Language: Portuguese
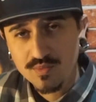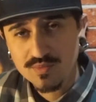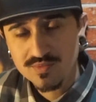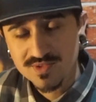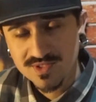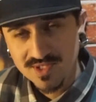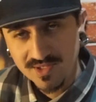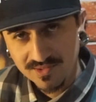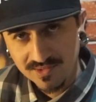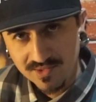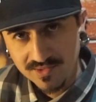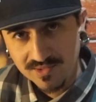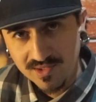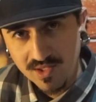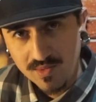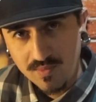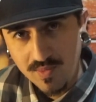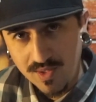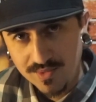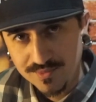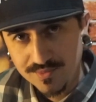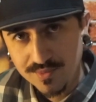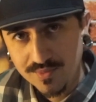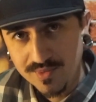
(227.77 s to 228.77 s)
com
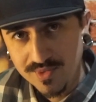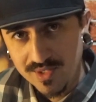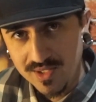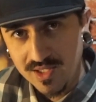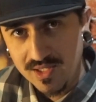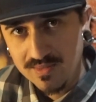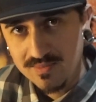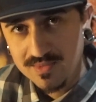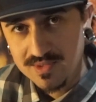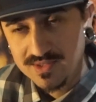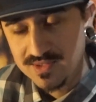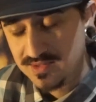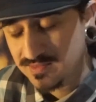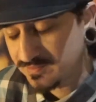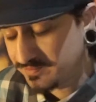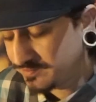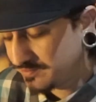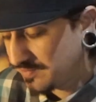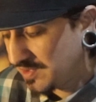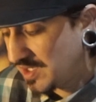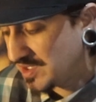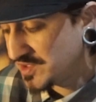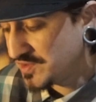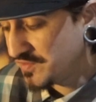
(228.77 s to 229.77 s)
74 gramas.
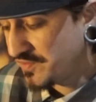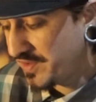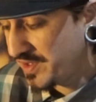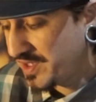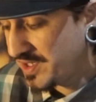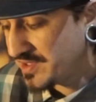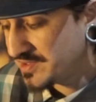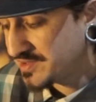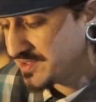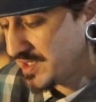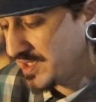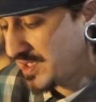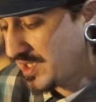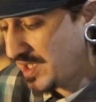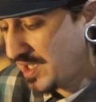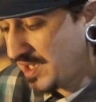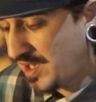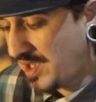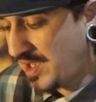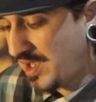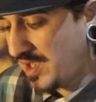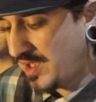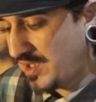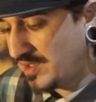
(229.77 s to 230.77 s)
A diferença é que
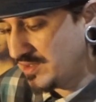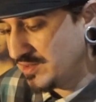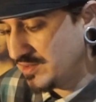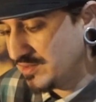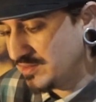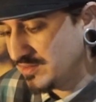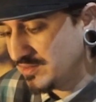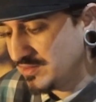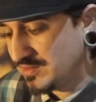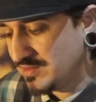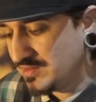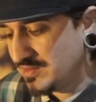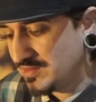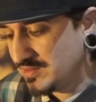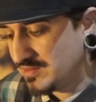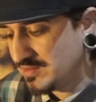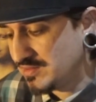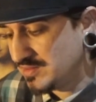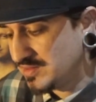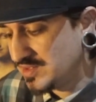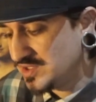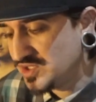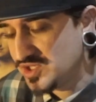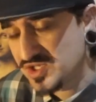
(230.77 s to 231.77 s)
ela é
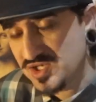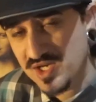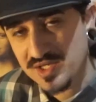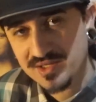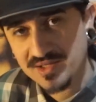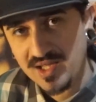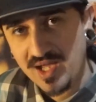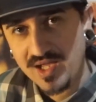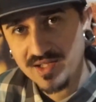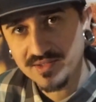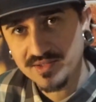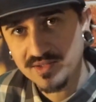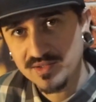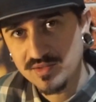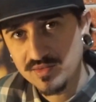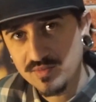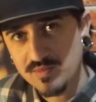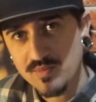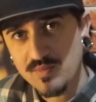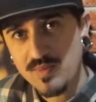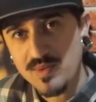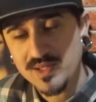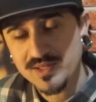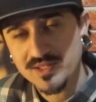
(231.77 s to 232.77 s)
injetada em
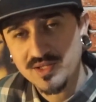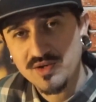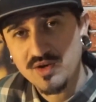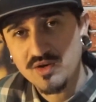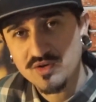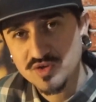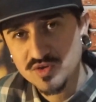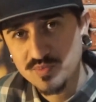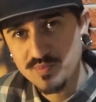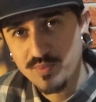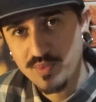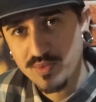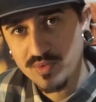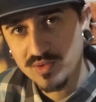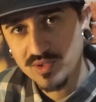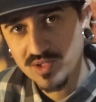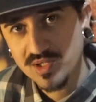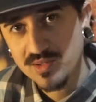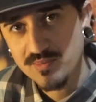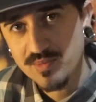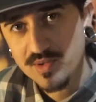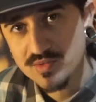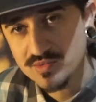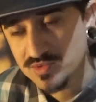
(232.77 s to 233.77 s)
um material de
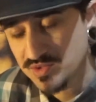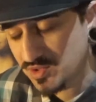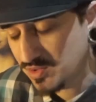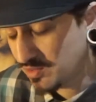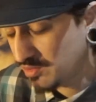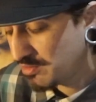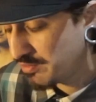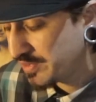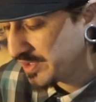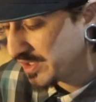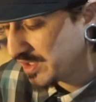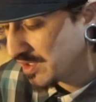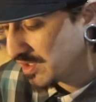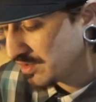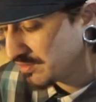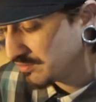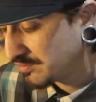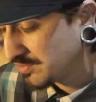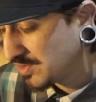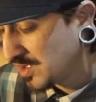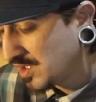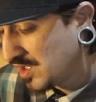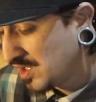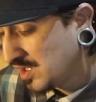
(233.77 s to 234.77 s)
polímero, se eu não me
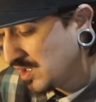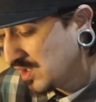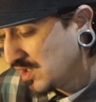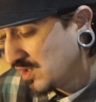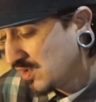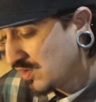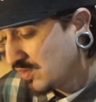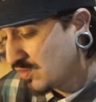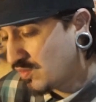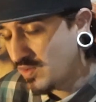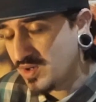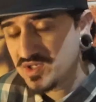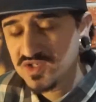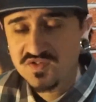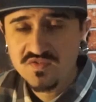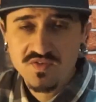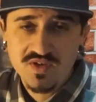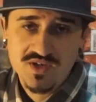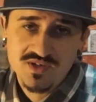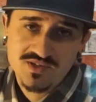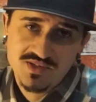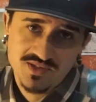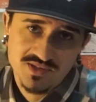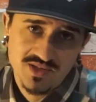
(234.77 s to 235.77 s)
engano, com a
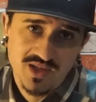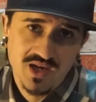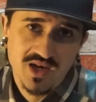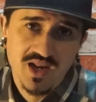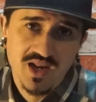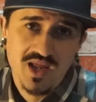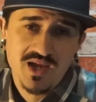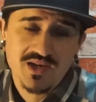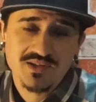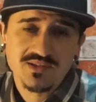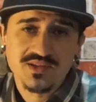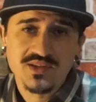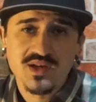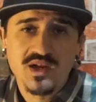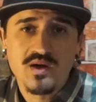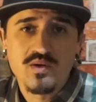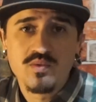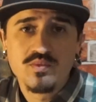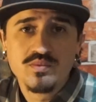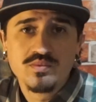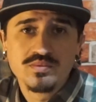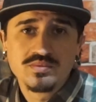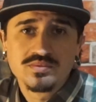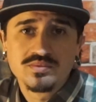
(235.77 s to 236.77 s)
diferença da Electra
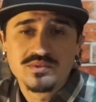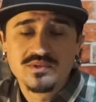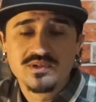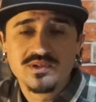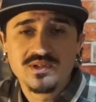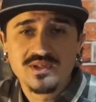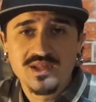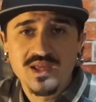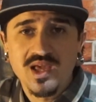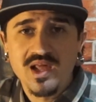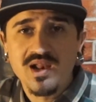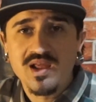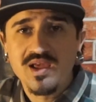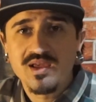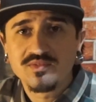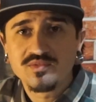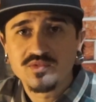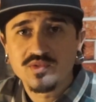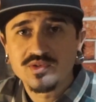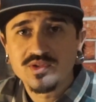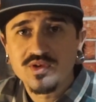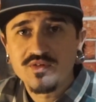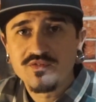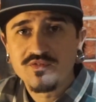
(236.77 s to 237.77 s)
1 ela é
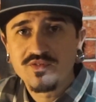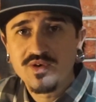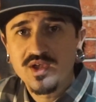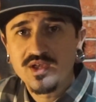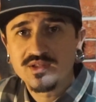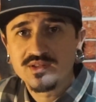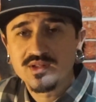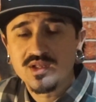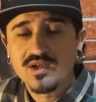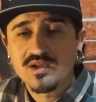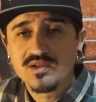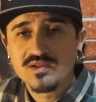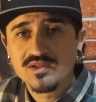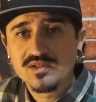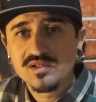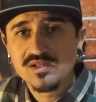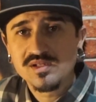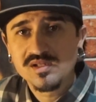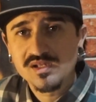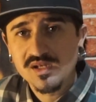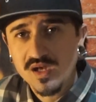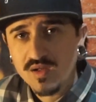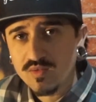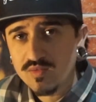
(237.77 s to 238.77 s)
toda feita
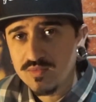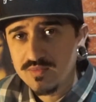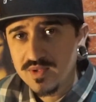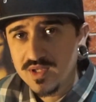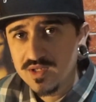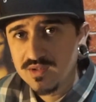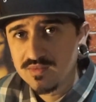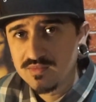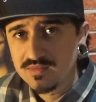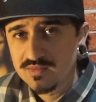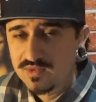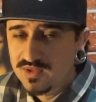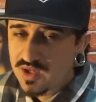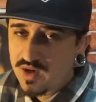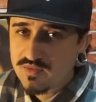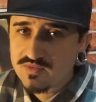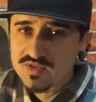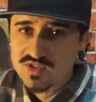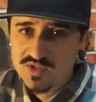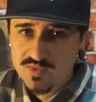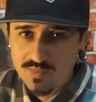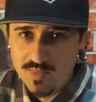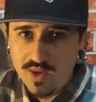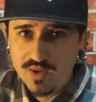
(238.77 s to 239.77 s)
em alumínio, que é um
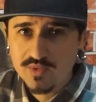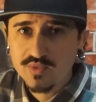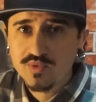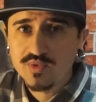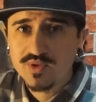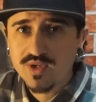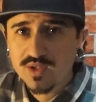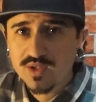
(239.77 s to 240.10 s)
dissipador